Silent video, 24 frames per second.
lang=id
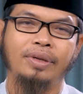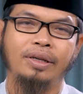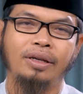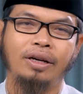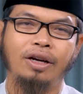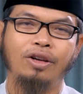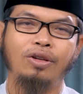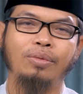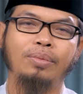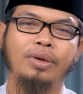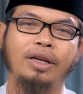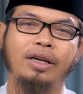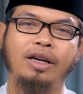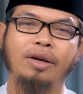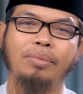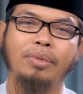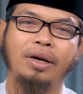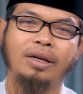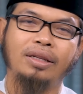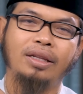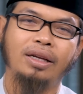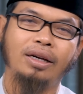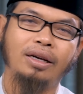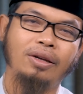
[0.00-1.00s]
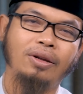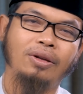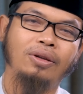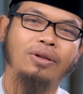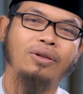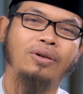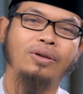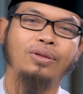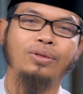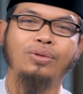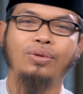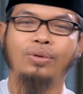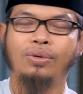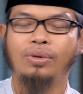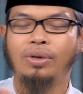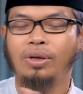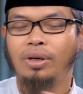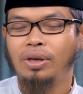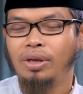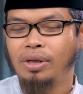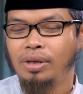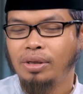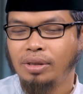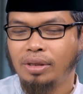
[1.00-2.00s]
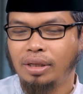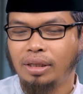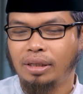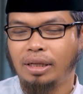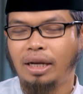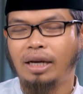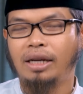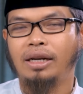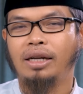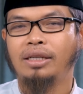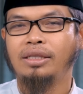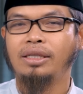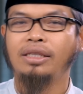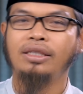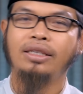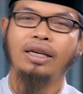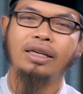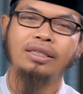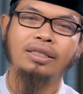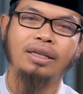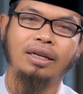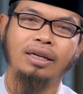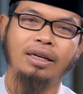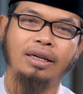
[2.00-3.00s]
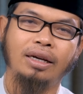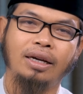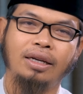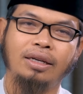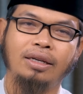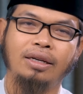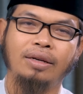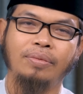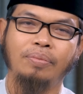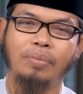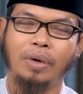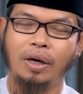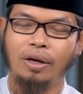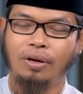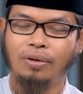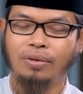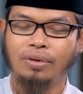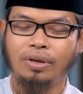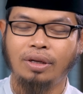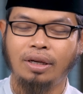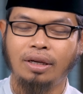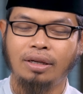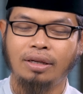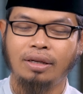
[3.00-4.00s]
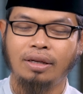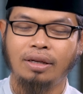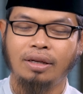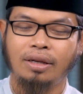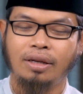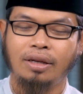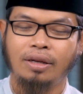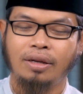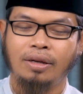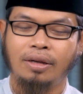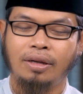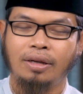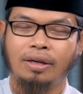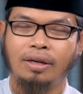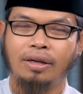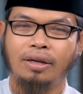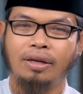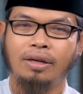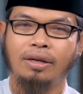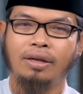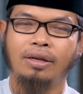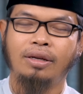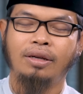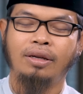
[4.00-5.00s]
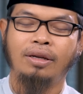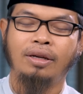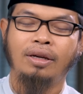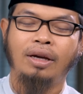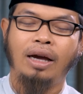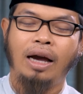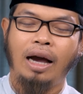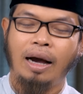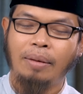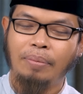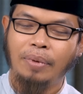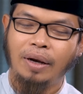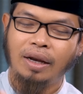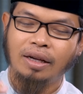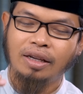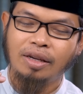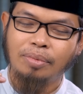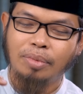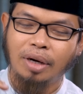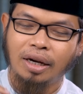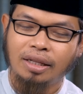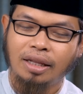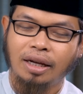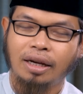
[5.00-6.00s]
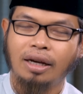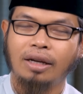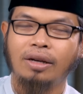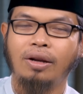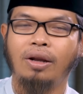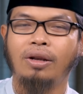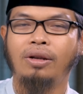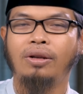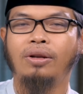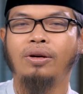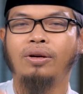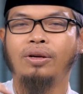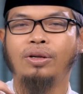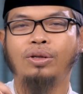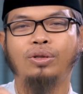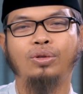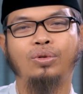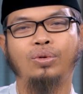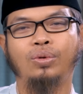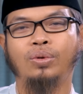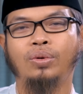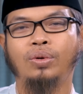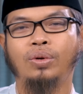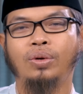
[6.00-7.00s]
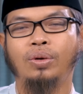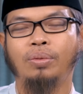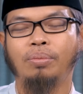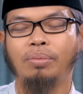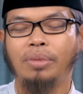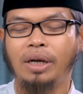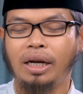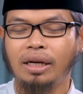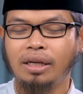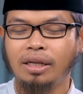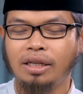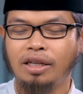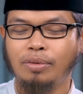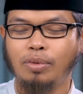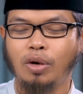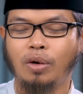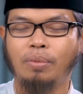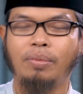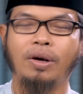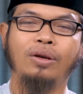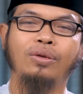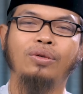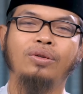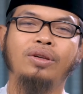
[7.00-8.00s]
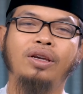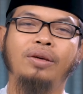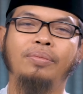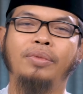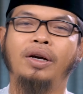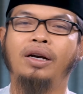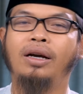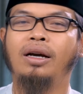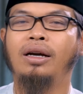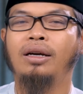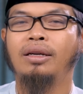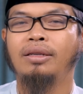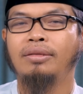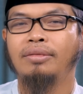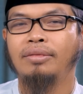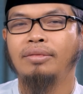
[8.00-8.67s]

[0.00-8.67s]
Kalau mereka mengatakan Allah itu setara sejajar dengan makhluknya, uh, apalagi mengatakan Allah itu berada di bawah makhluknya, maka